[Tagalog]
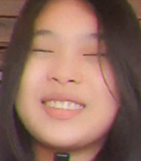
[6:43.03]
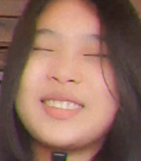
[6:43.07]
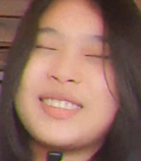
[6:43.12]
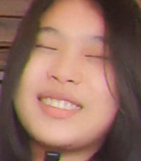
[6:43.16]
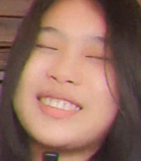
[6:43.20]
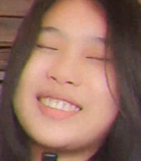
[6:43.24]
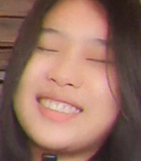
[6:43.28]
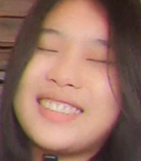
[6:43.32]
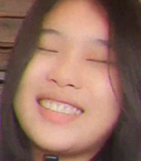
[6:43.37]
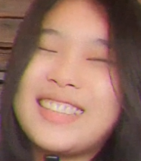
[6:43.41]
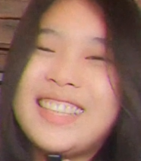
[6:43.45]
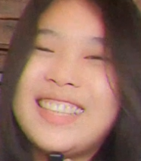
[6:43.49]
So,
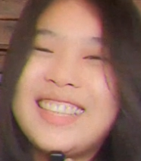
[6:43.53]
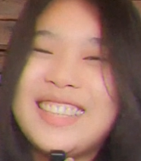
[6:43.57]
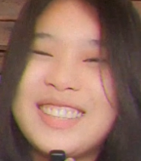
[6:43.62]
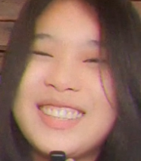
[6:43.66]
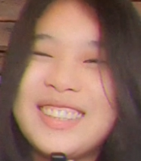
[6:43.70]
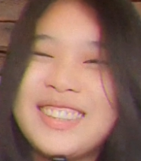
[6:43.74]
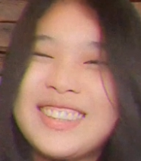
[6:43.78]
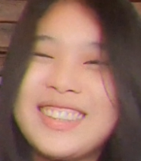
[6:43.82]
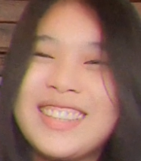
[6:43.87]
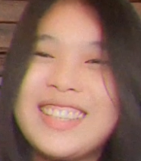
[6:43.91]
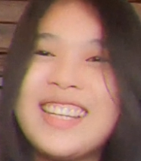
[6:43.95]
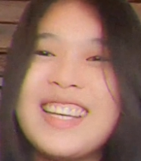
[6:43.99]

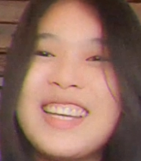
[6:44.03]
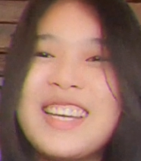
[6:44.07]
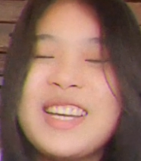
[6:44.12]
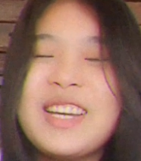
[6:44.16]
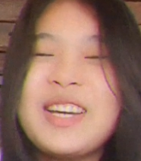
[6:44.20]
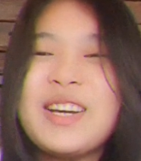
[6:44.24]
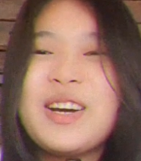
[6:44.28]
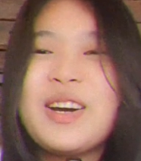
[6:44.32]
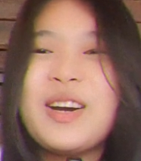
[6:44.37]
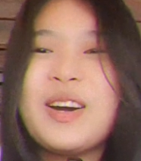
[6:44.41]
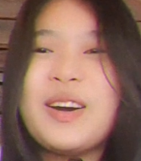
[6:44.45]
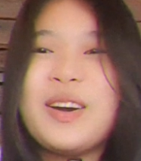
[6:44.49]

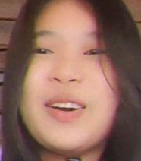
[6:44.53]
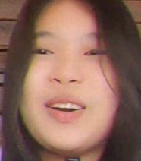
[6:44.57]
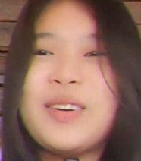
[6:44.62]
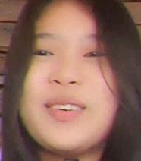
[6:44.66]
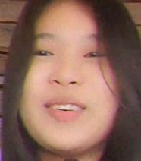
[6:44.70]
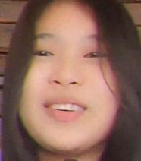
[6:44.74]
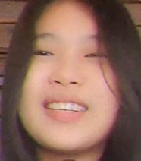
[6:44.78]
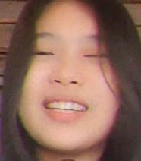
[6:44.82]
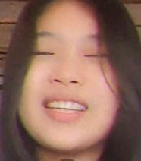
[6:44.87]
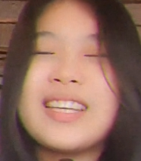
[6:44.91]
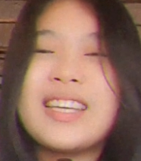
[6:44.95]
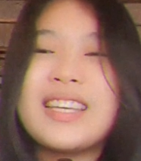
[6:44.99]
Oo,
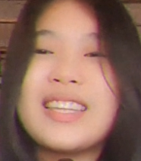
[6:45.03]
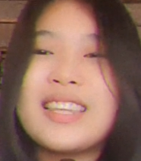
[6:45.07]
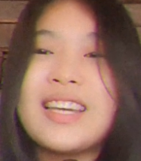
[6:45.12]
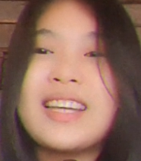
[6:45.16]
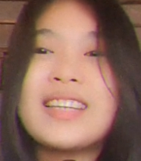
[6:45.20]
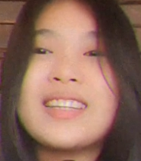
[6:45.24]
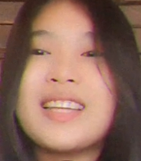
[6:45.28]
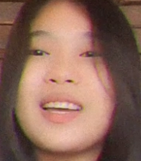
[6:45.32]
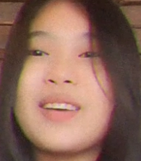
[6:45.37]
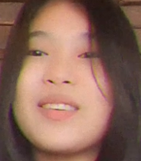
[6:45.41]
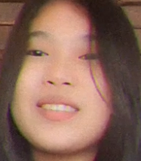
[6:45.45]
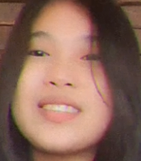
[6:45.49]

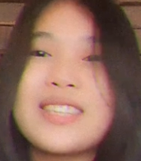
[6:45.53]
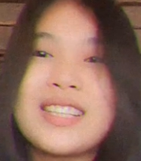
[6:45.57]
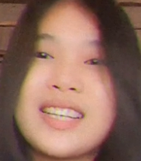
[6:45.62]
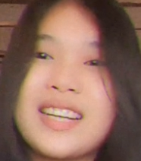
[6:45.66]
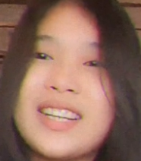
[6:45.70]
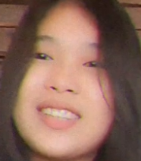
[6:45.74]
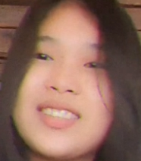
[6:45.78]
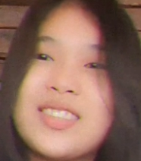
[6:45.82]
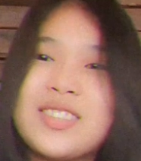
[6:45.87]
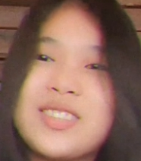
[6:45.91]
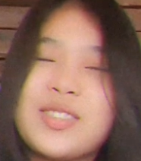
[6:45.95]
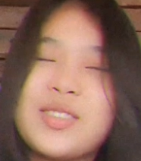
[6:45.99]
magkikita-kita kami sa
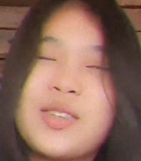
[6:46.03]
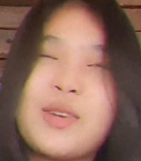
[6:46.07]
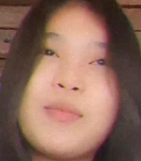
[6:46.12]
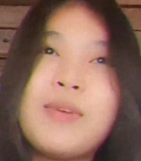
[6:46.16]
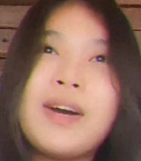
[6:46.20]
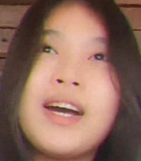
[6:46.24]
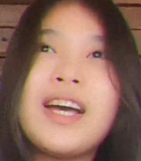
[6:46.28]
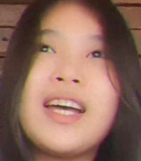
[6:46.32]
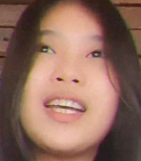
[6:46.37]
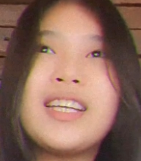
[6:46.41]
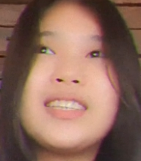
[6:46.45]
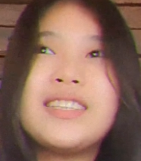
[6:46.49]
graduation ko.
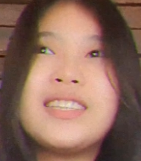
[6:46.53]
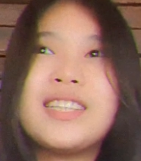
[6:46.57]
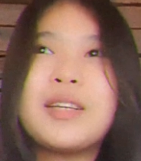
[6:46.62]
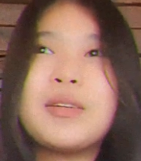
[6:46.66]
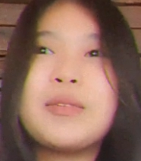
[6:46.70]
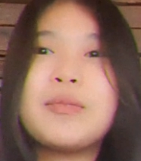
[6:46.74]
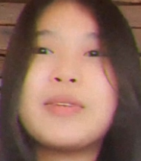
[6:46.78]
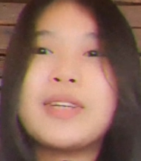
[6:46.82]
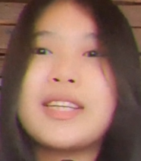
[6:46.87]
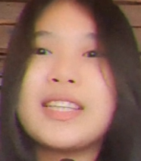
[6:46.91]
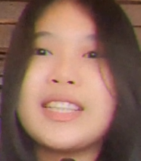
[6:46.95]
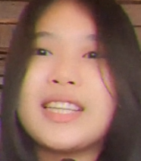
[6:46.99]
Baka hindi
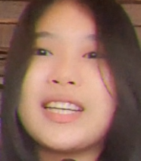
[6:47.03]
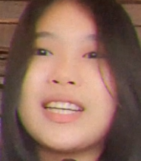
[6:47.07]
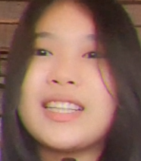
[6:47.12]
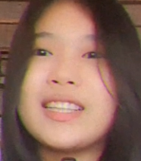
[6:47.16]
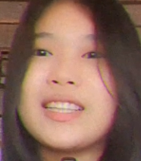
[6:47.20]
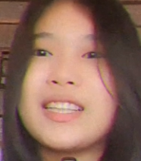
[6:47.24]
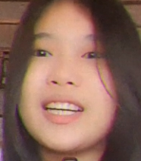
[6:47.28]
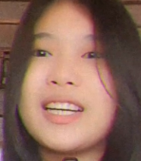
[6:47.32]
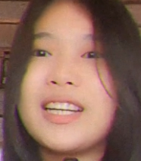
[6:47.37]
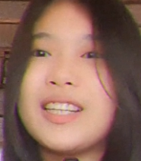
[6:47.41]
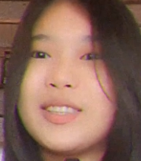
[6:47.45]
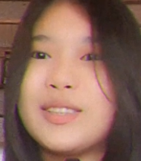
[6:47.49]
kayo
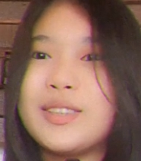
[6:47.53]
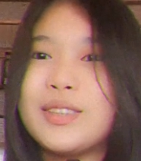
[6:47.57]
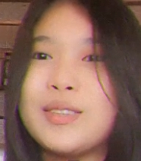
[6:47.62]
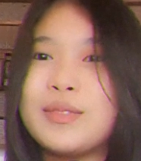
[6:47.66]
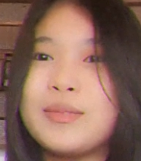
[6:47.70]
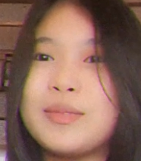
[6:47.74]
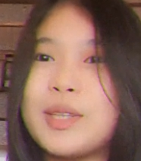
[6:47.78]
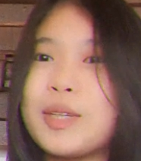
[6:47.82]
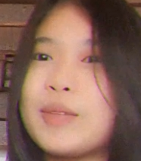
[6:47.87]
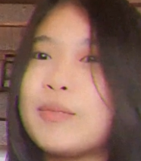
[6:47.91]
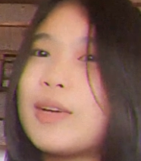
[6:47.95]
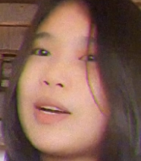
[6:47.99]
magkita-kita
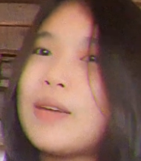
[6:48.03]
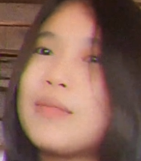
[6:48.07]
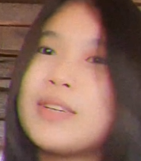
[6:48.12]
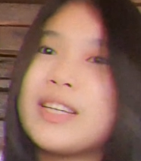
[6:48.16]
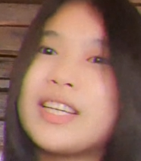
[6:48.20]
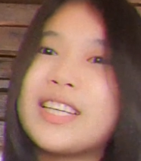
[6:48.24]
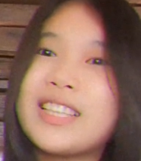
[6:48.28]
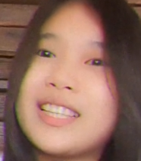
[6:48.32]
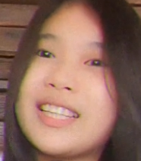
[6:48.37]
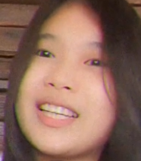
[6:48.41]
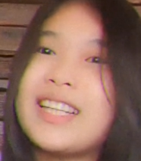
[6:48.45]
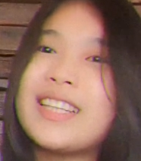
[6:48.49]
ngayon, pero baka
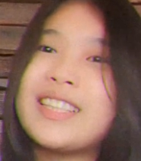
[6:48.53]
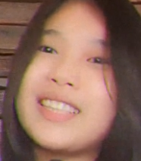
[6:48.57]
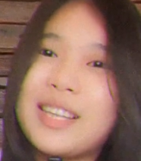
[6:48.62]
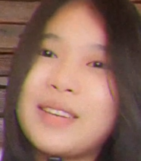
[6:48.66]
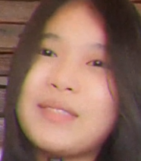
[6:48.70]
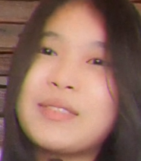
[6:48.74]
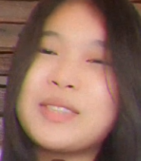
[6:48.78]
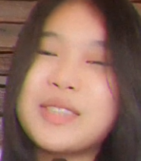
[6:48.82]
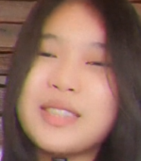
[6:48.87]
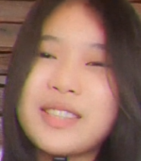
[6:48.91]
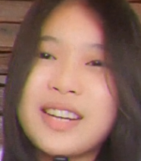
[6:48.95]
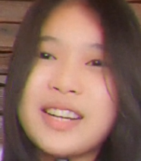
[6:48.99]

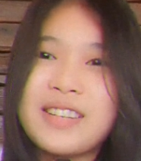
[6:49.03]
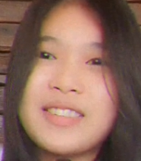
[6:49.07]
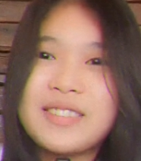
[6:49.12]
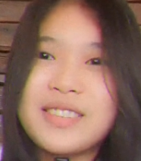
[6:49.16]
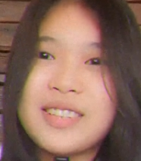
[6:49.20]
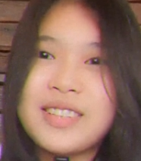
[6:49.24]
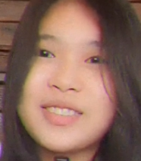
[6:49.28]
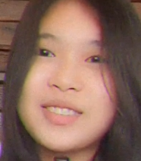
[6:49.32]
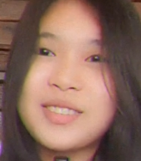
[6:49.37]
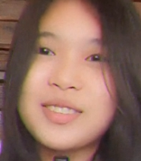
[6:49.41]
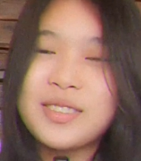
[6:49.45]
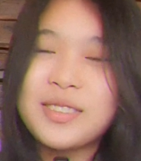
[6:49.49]
magkita-kita kami sa
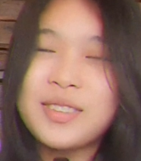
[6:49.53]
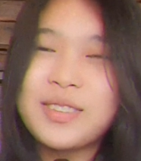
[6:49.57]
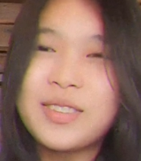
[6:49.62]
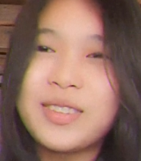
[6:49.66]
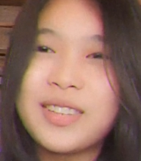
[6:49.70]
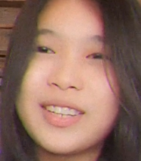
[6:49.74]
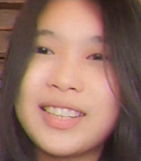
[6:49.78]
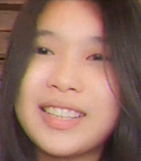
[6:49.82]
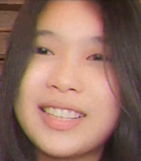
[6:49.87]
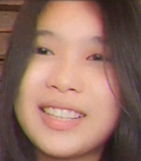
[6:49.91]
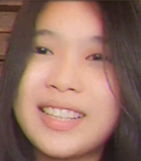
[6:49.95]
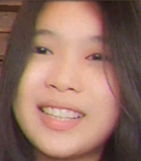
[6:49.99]
graduation
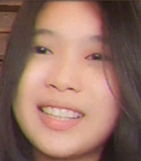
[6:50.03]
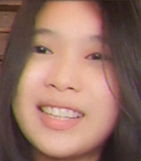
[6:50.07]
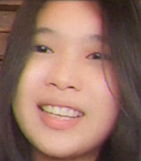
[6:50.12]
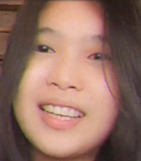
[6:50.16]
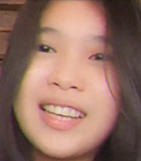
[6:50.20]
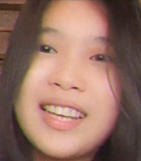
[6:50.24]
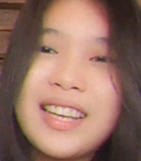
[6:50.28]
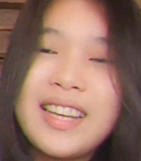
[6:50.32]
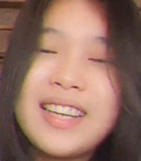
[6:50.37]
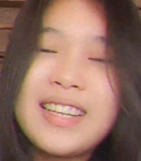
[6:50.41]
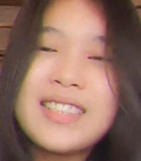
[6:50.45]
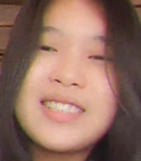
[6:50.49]
ko, ganyan.
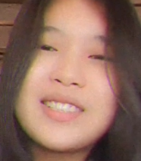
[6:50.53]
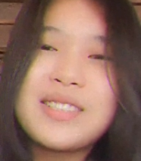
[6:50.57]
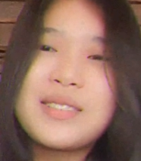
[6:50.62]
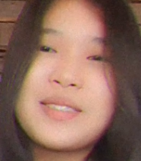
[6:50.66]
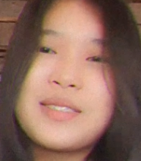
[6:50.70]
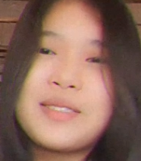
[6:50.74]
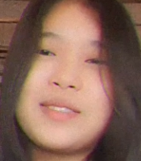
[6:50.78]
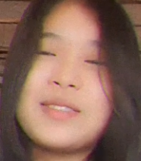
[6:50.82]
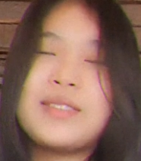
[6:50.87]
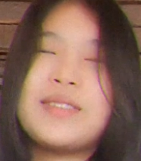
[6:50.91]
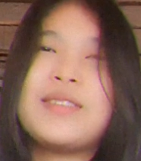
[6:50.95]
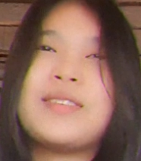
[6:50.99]

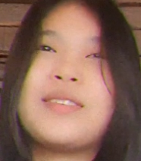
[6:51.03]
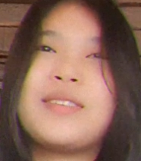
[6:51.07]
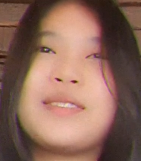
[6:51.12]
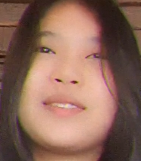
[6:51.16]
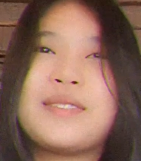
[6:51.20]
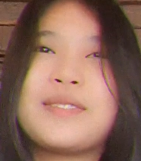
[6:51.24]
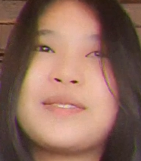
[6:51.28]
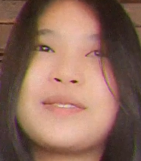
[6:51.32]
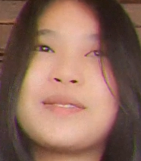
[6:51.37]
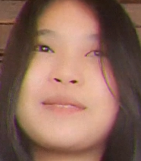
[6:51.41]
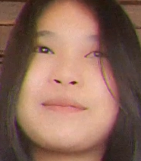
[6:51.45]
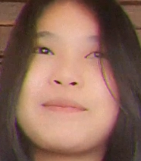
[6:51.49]
So,
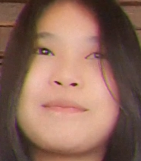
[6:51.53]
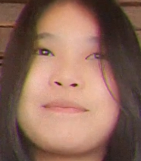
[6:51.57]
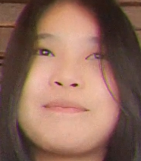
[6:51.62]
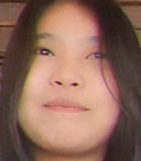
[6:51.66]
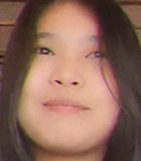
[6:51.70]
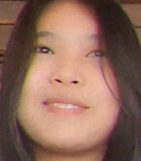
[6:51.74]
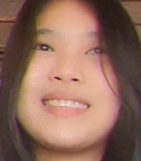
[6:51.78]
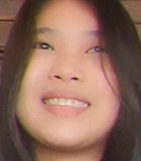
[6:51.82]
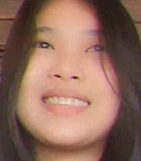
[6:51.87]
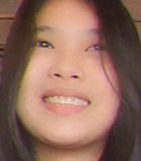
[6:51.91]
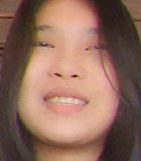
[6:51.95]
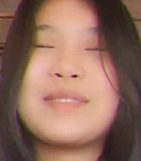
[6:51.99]

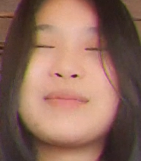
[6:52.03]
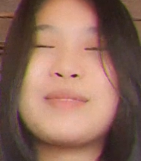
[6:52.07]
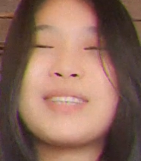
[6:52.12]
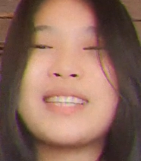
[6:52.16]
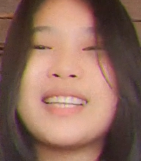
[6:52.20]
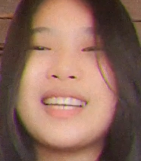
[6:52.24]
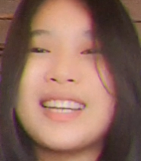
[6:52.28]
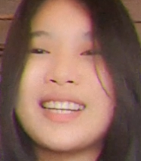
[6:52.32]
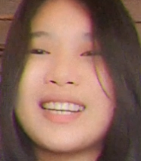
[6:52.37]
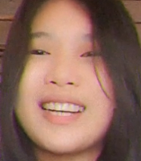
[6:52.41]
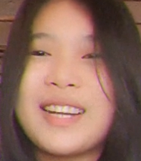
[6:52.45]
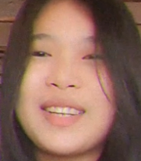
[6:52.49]
pag
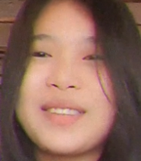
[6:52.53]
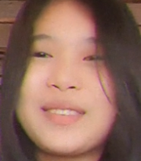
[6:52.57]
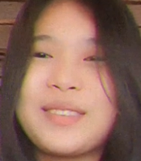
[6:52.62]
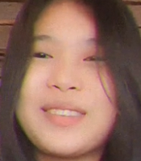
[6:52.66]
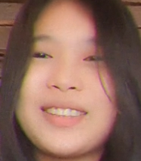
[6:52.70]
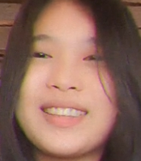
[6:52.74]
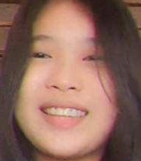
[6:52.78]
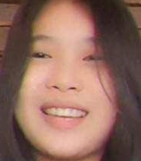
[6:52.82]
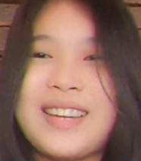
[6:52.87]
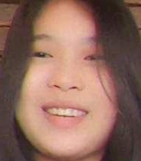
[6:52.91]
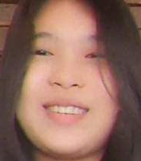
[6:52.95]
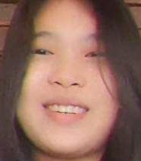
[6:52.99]

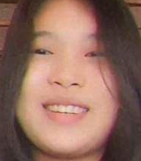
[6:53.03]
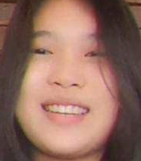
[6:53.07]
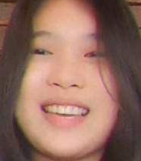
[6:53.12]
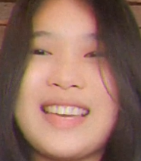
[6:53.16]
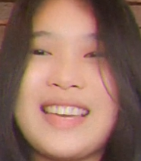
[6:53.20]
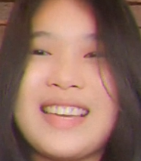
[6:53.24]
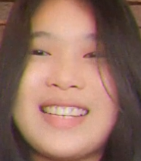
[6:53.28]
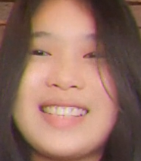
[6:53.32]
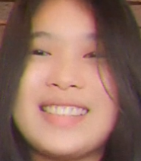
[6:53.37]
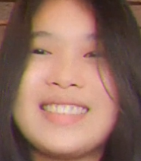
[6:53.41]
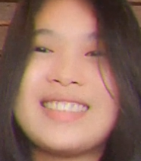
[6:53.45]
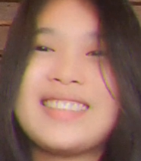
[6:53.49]
nakagraduate na ako,
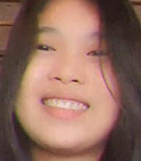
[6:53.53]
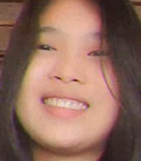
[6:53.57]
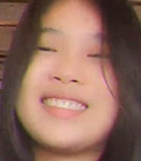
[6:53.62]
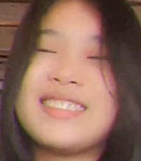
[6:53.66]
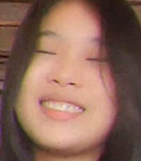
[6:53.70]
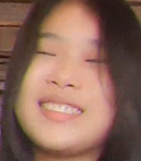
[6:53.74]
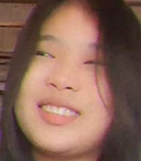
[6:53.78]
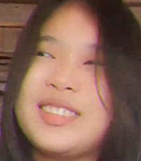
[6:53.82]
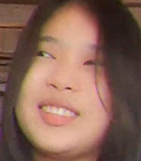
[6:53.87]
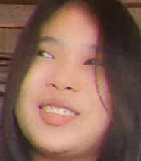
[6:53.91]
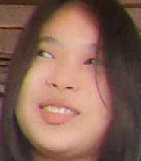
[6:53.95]
guys,